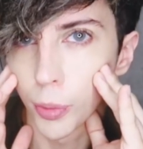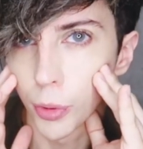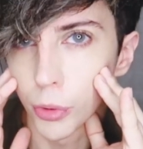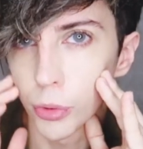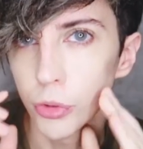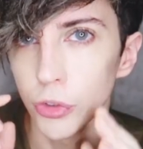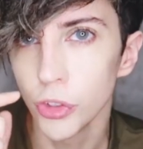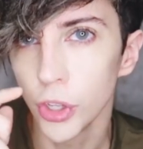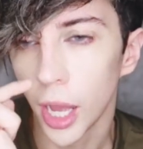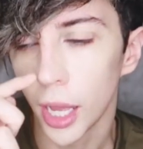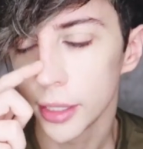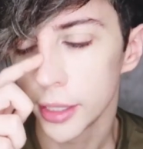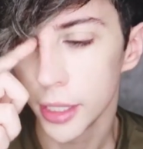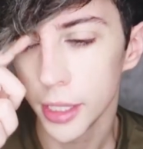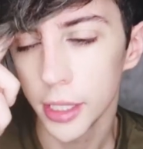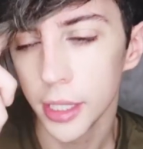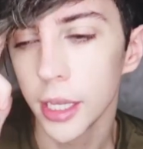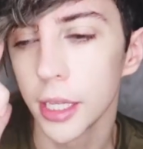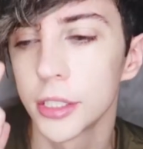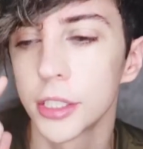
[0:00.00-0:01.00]

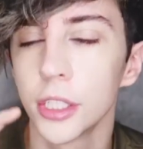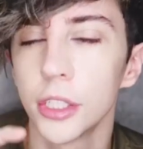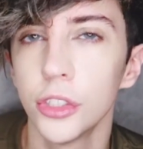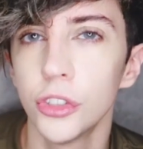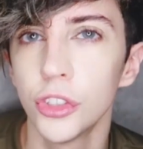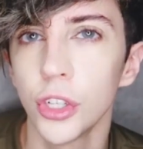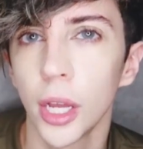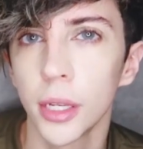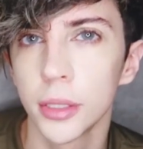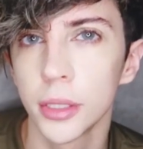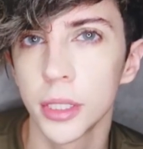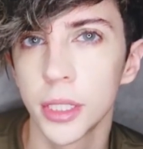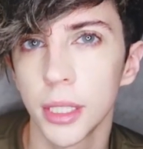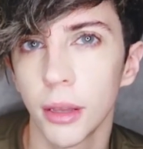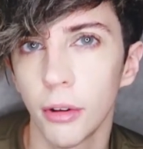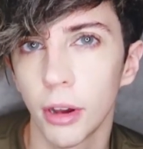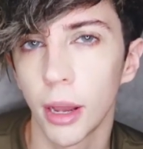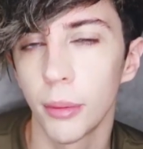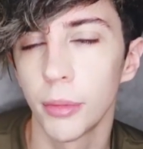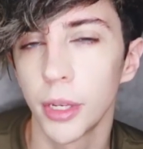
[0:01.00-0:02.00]
pronunciati e a 16 anni
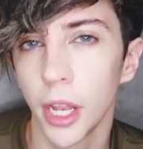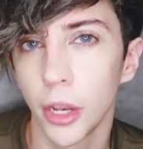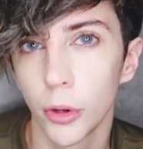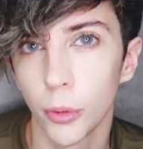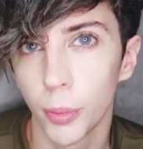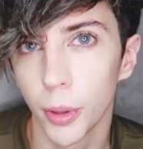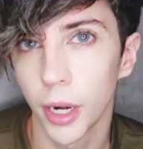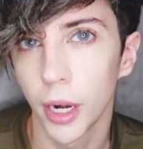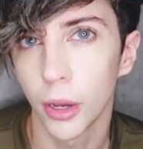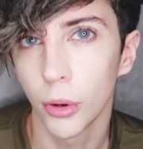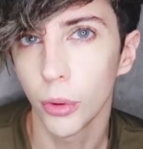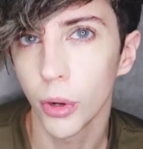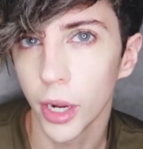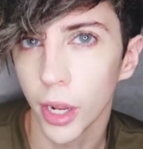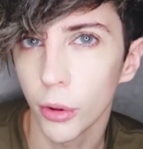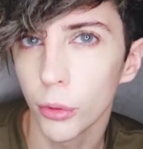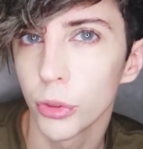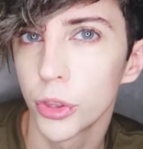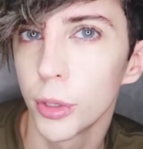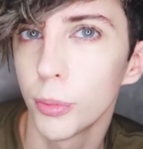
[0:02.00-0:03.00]
stava camminando per la
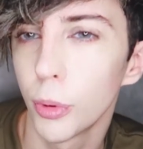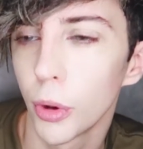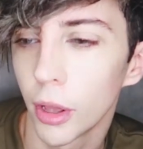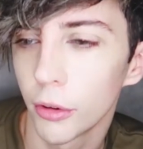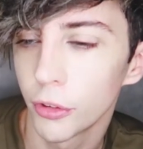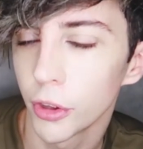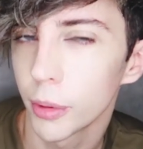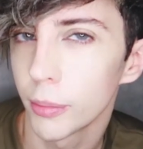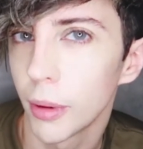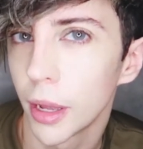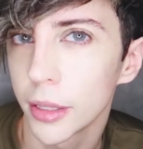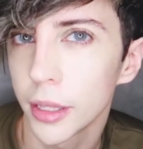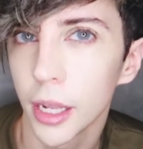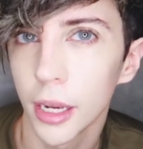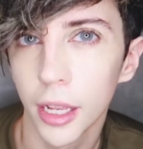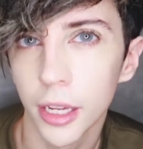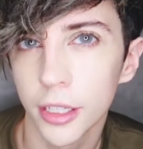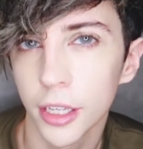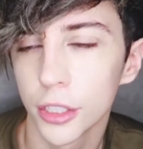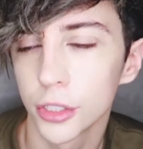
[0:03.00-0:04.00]
Corea un tipo l'ha fermata
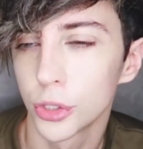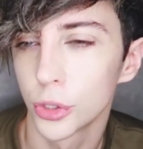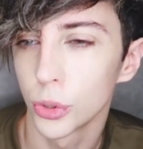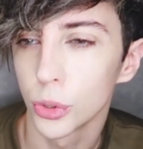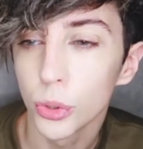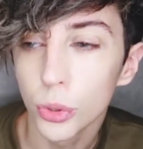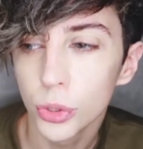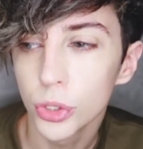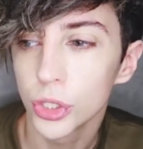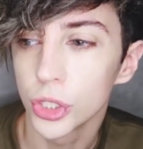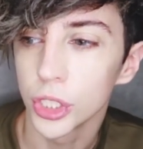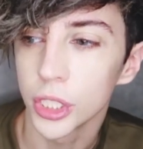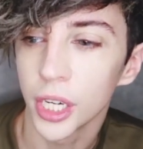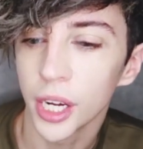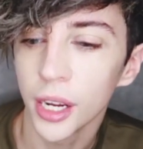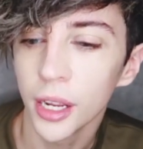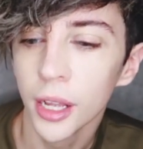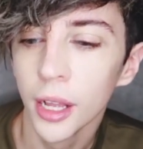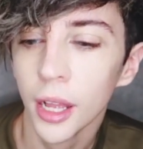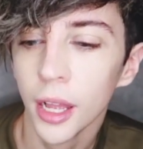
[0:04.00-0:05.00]
e le ha chiesto di
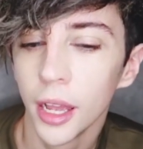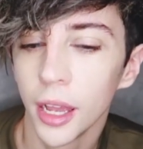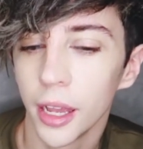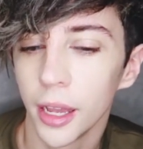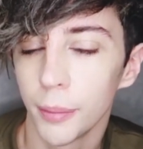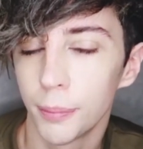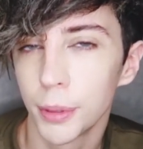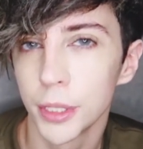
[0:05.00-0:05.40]
uscire eh,